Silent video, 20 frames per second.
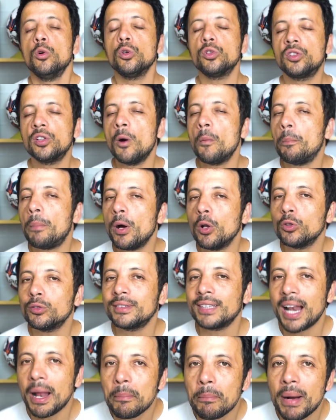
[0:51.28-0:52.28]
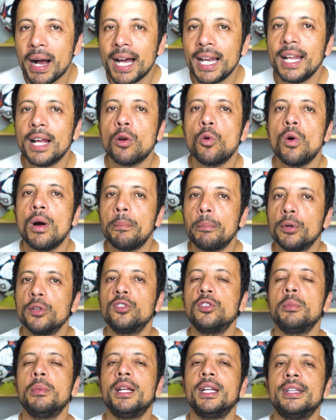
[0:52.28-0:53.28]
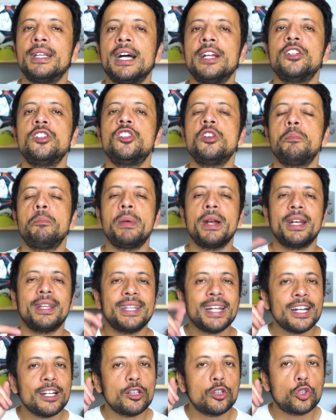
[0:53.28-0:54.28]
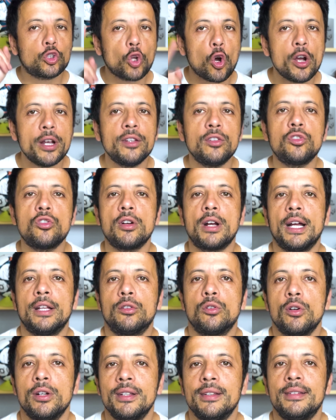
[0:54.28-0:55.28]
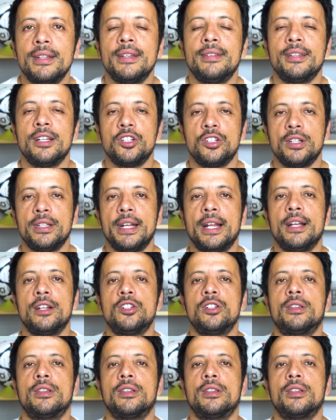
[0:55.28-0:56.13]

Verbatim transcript: O São Paulo trabalha com a possibilidade de perder dois jogadores nessa janela de